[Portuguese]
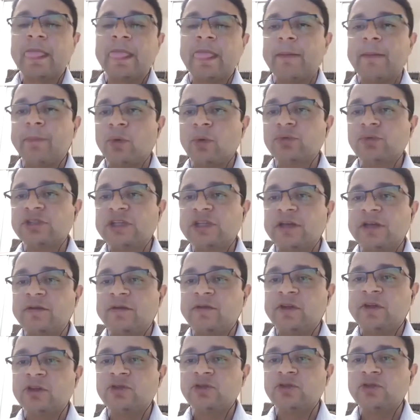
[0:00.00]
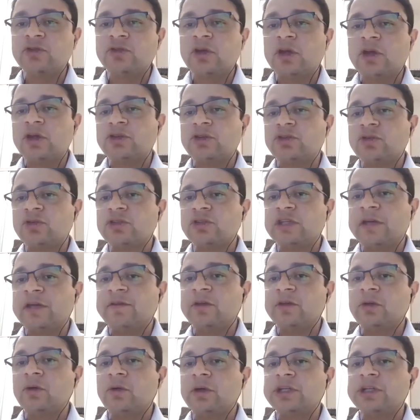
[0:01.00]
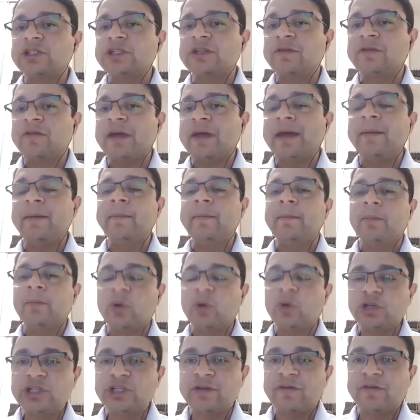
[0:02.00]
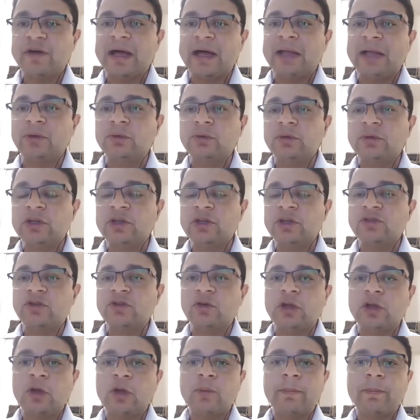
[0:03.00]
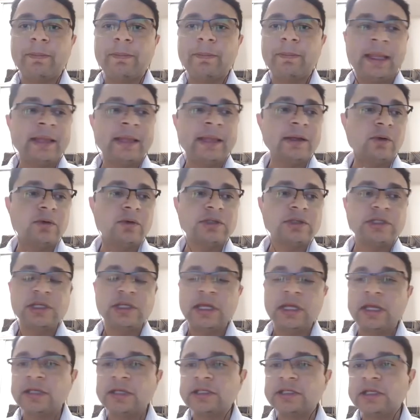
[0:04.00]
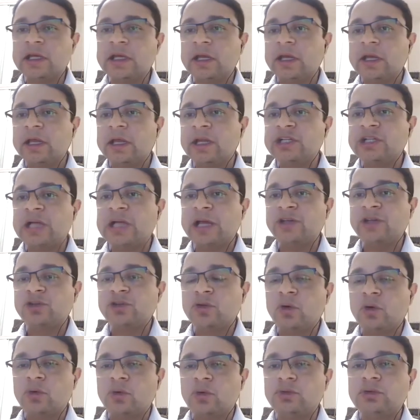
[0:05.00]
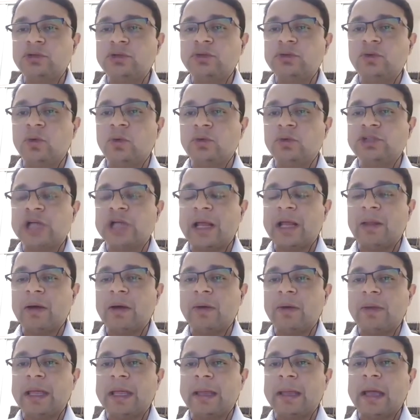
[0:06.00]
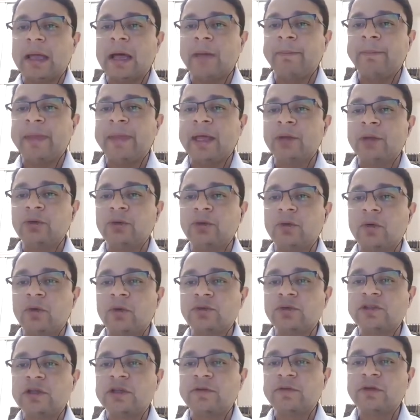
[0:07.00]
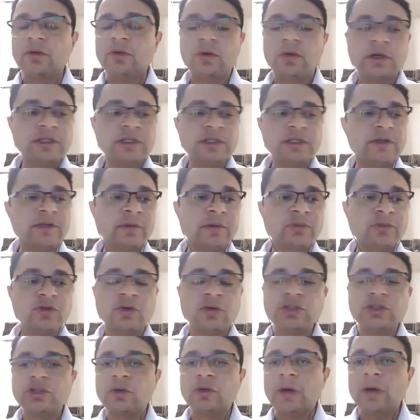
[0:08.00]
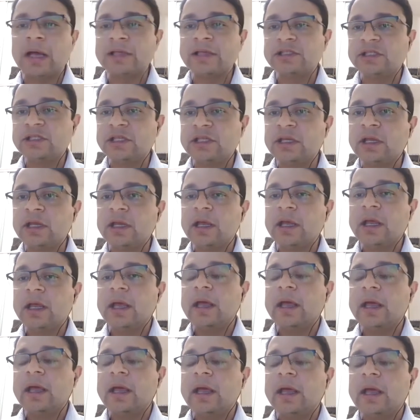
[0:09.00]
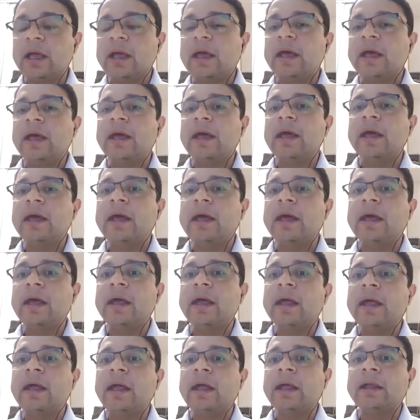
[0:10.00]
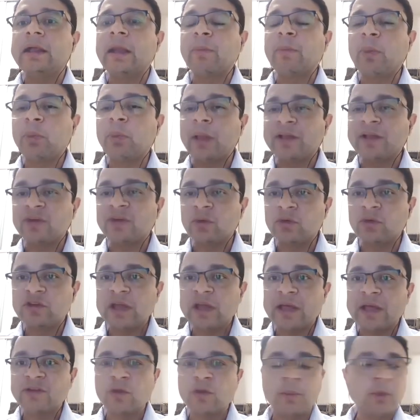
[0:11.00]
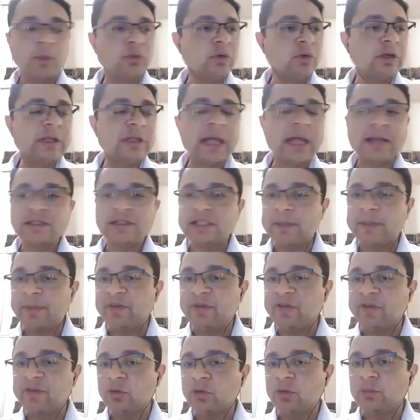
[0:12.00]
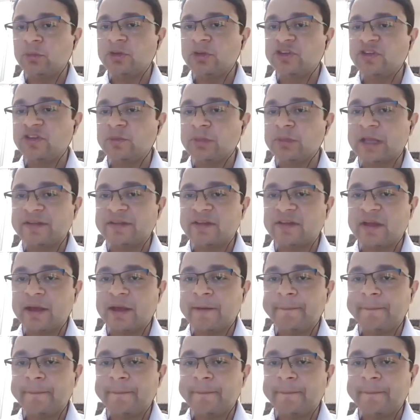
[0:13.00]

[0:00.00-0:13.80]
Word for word: bons serviços se o servidor estiver motivado, isso eu tenho plena consciência e já estou com diálogo aberto com os servidores e vamos continuar assim, é, que a população nos dê essa oportunidade de ser prefeito do município da Serra.